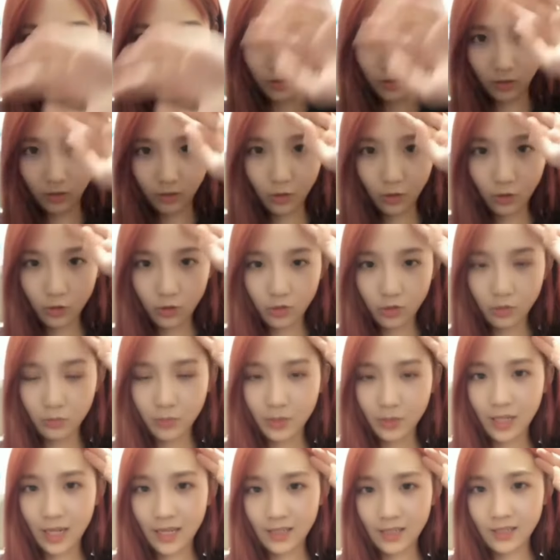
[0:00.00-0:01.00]
然后到时候你
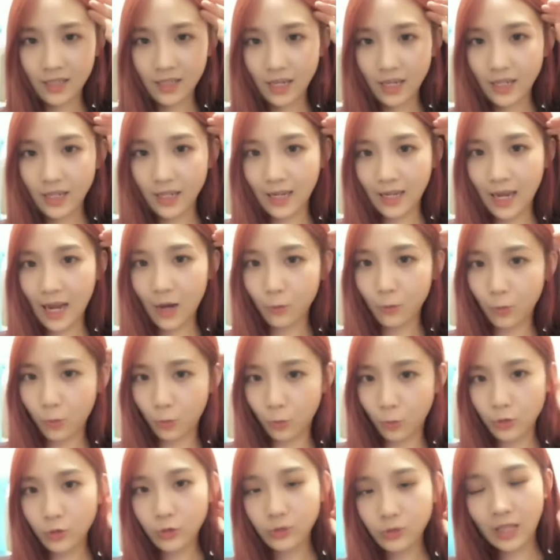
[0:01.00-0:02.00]
们来山里看我，
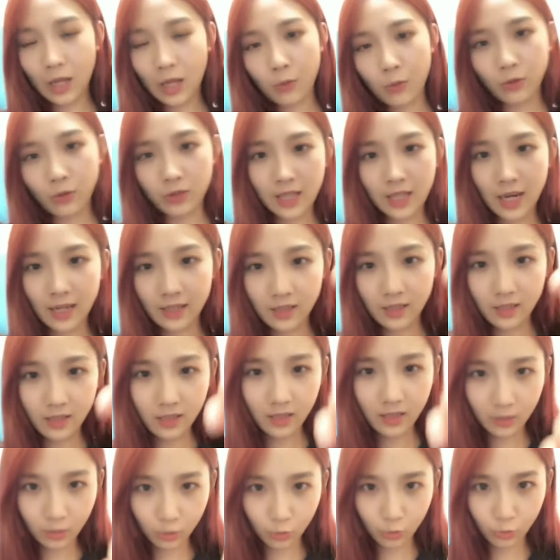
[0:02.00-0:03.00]
我就拿我家新
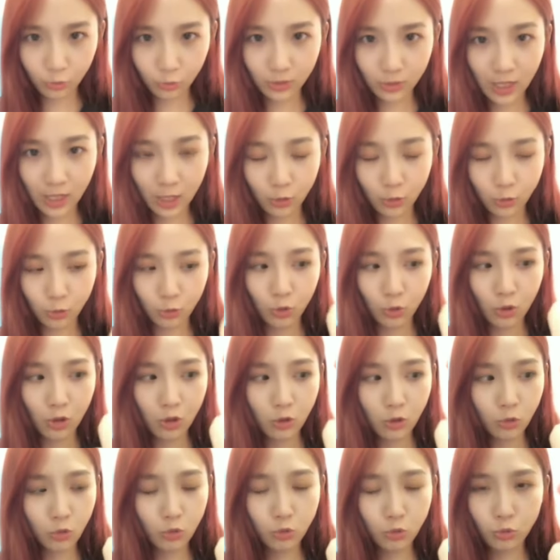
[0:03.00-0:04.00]
鲜的蔬菜蔬
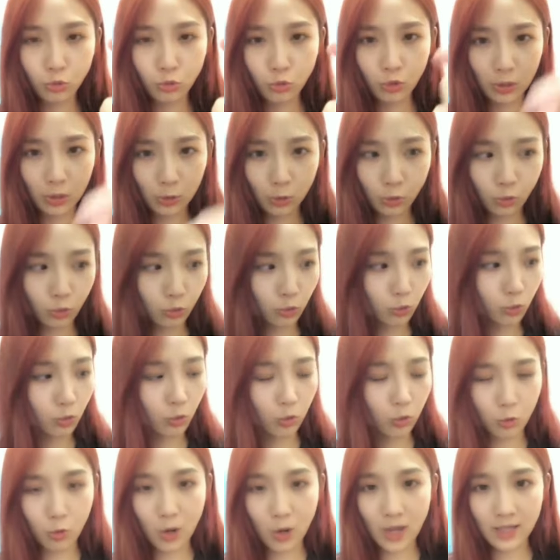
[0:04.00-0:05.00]
蔬蔬
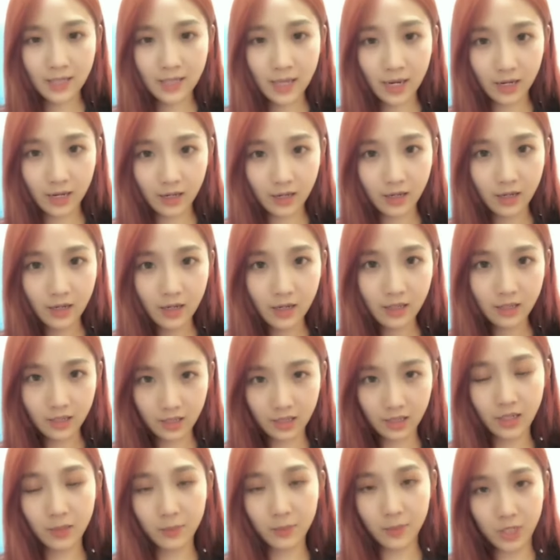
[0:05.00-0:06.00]
果瓜菜
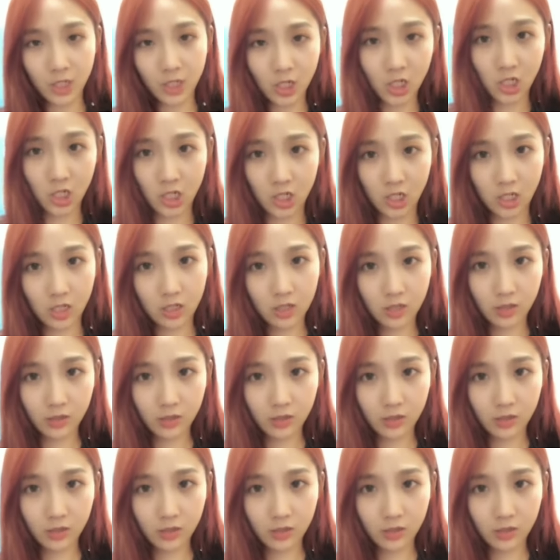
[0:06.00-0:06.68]
请你们吃。